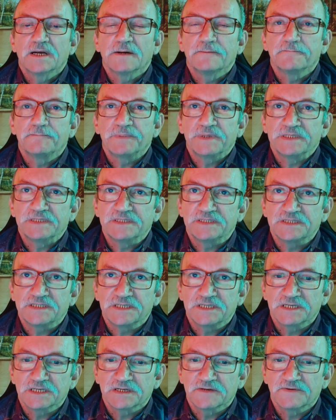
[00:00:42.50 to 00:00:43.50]

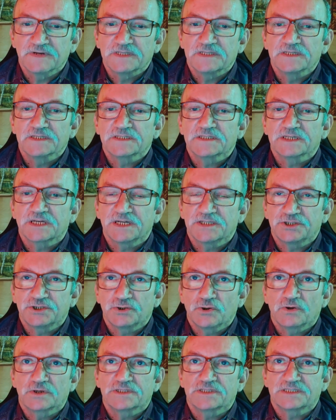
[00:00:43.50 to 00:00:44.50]
компенсировать
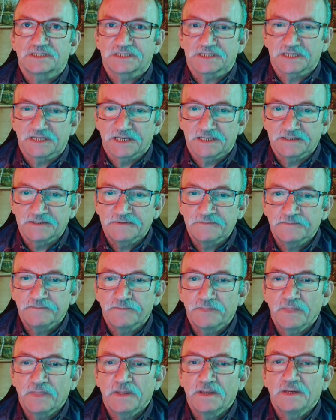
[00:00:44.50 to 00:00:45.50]
скачок цен,
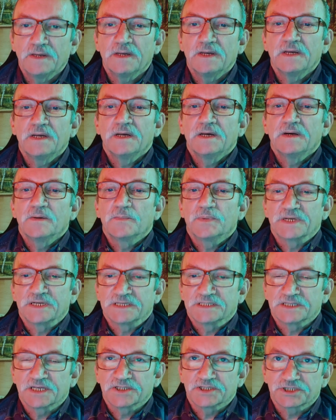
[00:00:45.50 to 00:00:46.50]

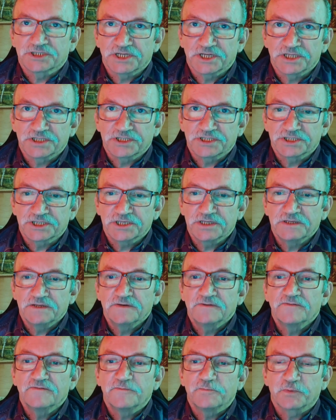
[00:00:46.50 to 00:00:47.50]

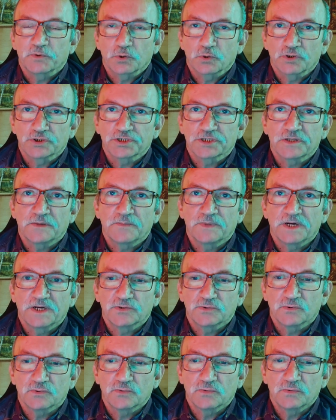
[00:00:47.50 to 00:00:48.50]
произошедший в прошлом
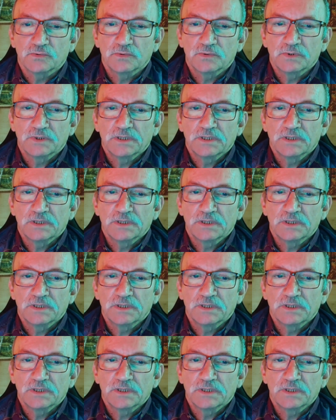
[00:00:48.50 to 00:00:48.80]
году.